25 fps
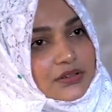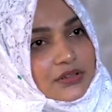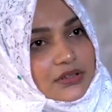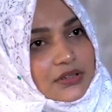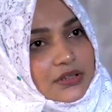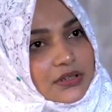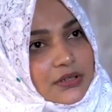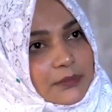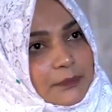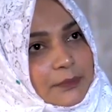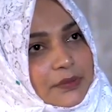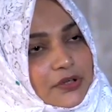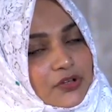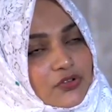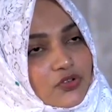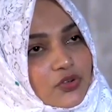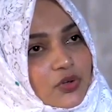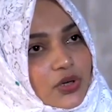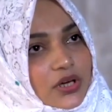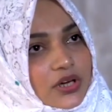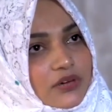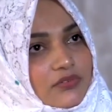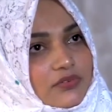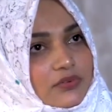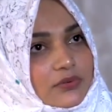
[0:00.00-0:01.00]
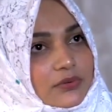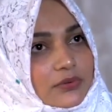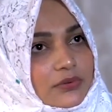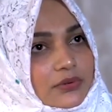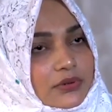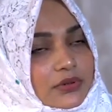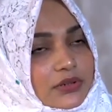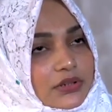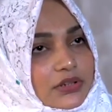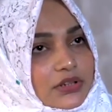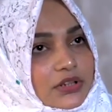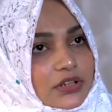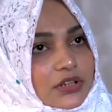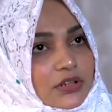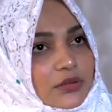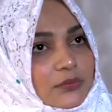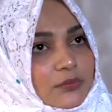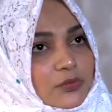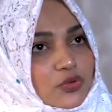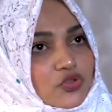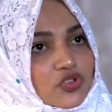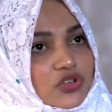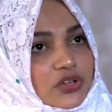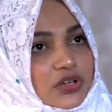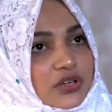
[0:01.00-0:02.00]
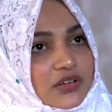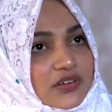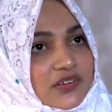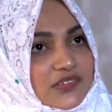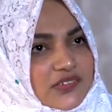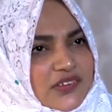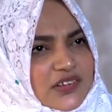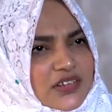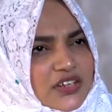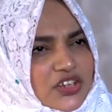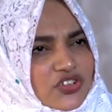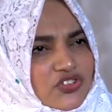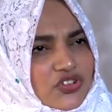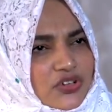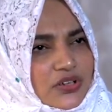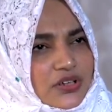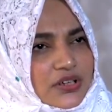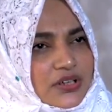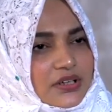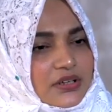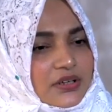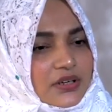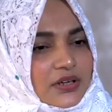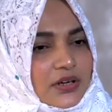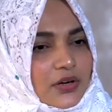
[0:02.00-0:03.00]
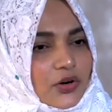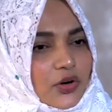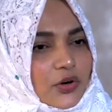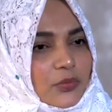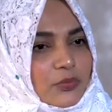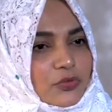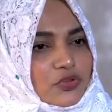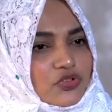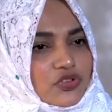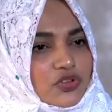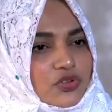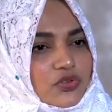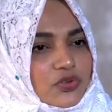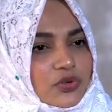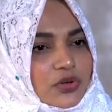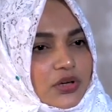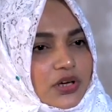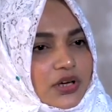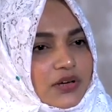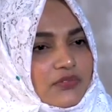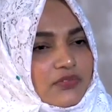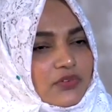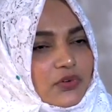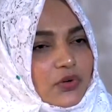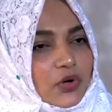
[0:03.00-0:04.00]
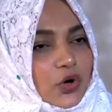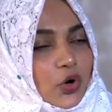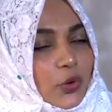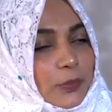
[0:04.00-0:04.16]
फिर जो है वो मुझे सिग्नेचर लिए गए और मुझे जो है वो